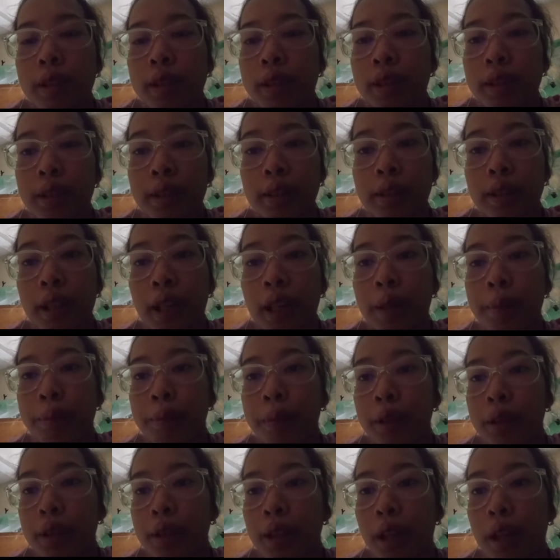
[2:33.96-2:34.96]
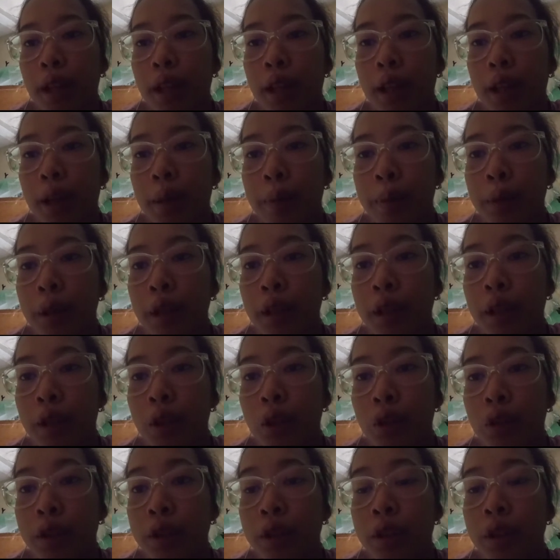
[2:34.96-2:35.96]
dapat alam nila
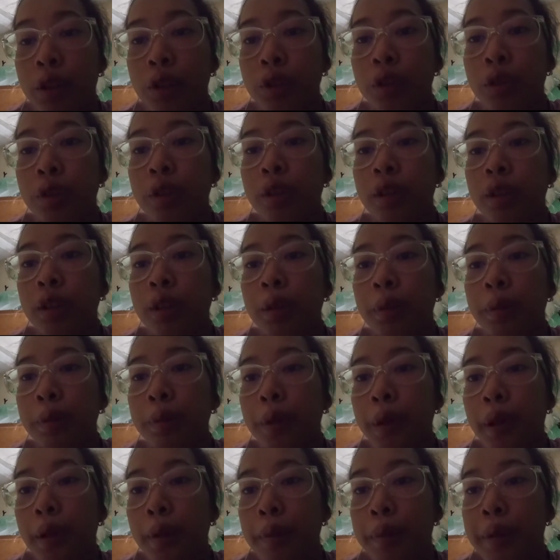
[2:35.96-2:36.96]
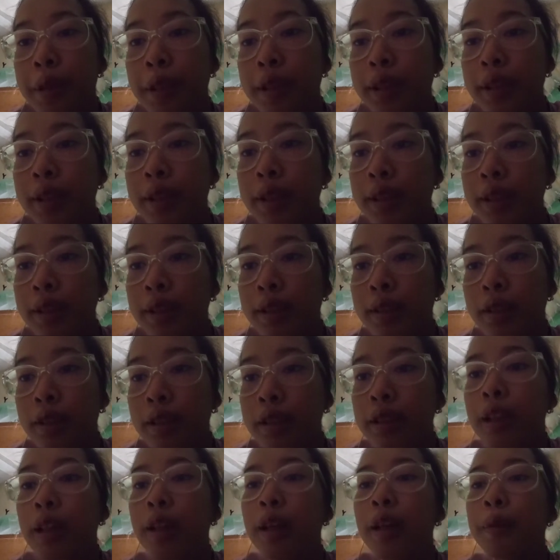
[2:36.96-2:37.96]
yung history ng babies
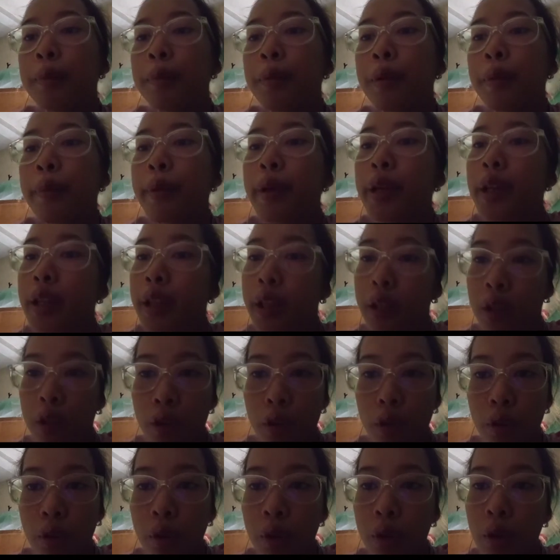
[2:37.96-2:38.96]
na bibili niyo.